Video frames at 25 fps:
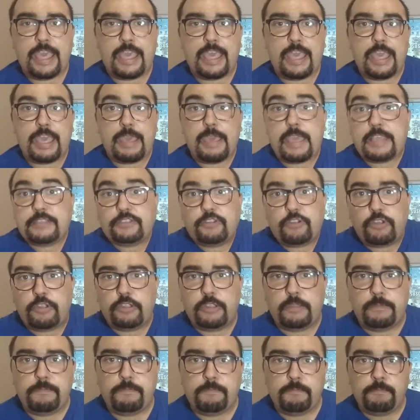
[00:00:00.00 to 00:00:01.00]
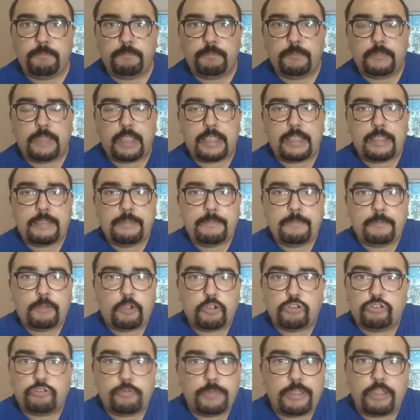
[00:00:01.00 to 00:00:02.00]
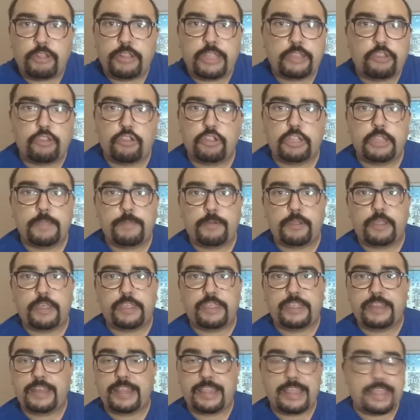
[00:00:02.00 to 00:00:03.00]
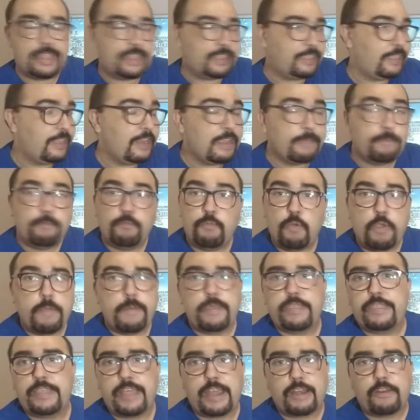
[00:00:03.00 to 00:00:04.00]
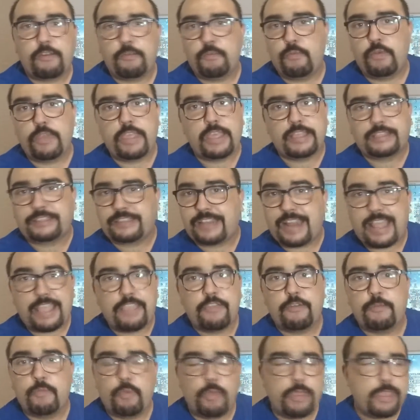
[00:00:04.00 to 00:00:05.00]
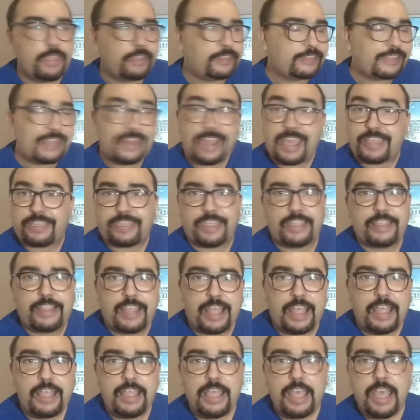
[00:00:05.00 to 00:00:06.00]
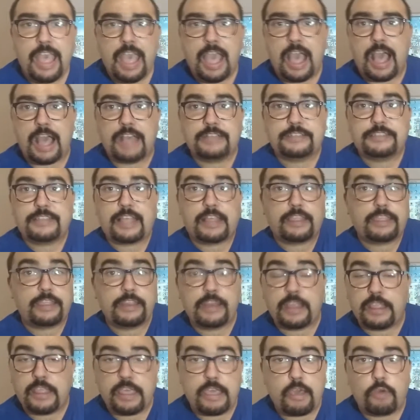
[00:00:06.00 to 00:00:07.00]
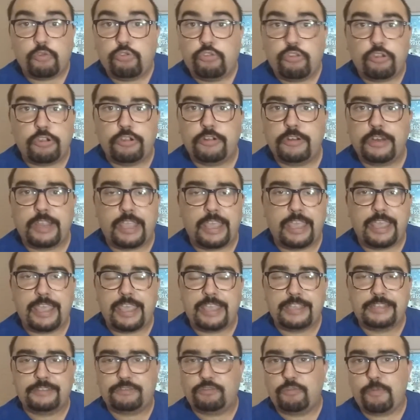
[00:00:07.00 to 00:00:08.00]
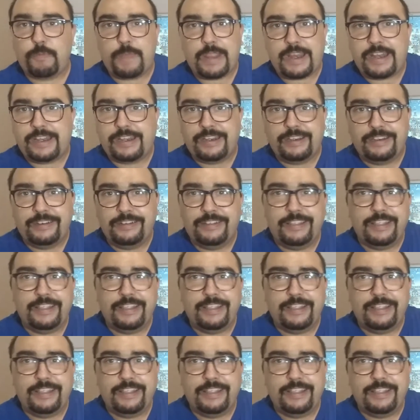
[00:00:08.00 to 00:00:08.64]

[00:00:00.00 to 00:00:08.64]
eh, soy mm, mm, consumidor de todo tipo de cine, desde cine muy bizarro, muy extraño, muy seria Z, hasta cine de autor eh, súper